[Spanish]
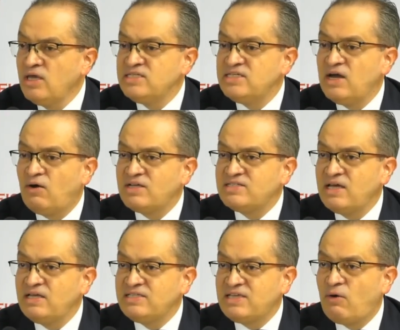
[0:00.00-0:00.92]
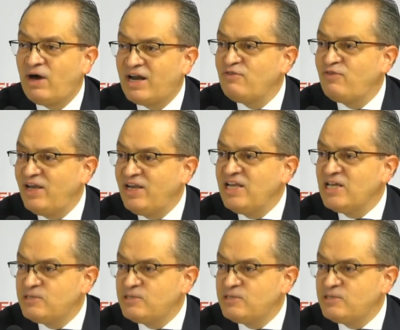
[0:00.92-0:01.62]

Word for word: ya se, va a referir